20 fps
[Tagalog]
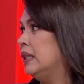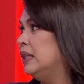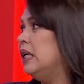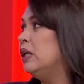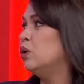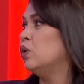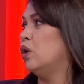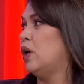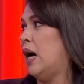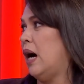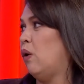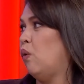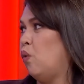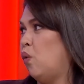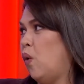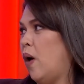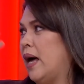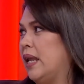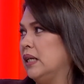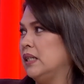Okay. Dito ka
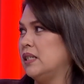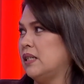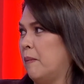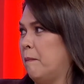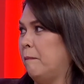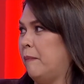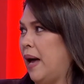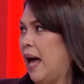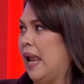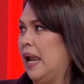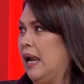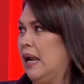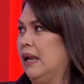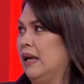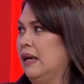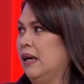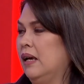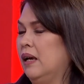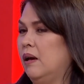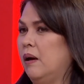kukuha ng sampal.
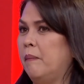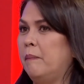Okay.